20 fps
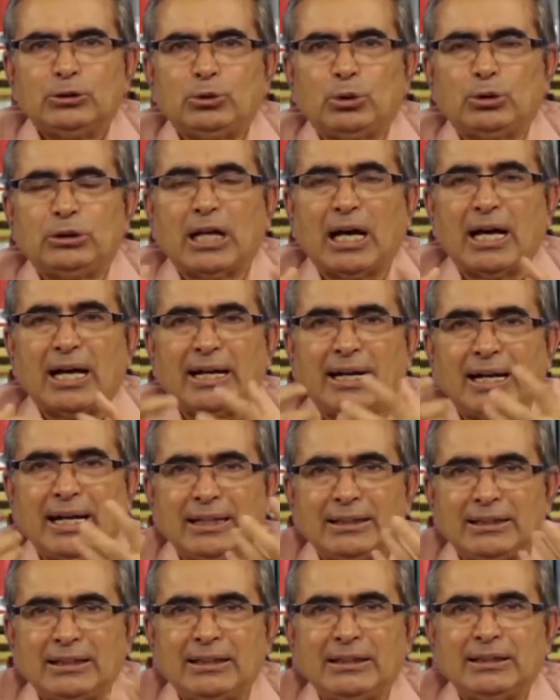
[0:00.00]
जो
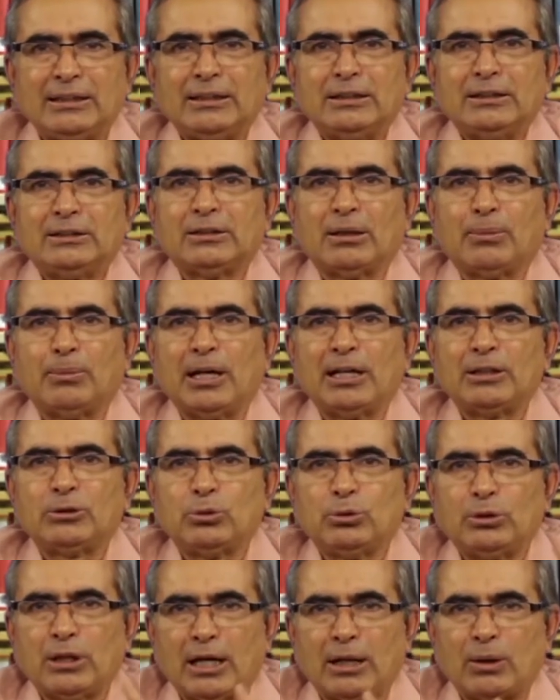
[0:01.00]
धारणाएं थी समाज
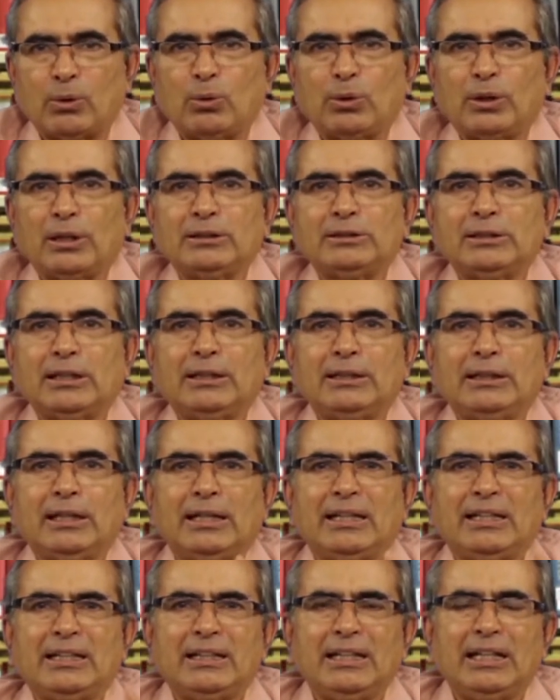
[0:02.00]
सुधार होना
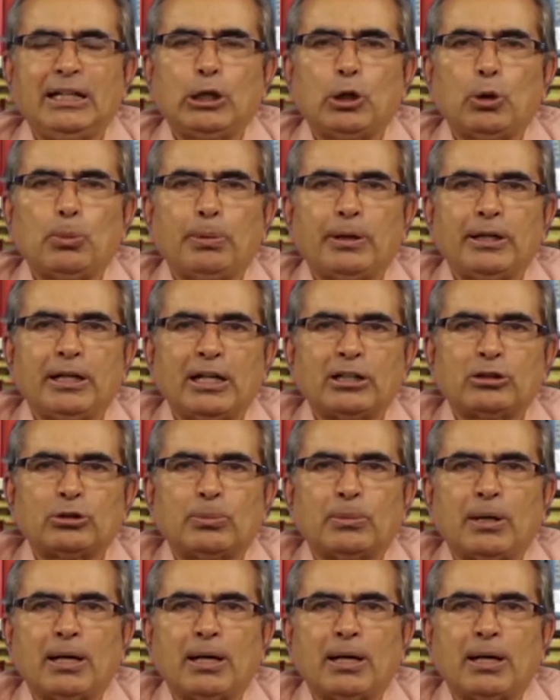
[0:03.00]
चाहिए हिंदी के उपन्यासों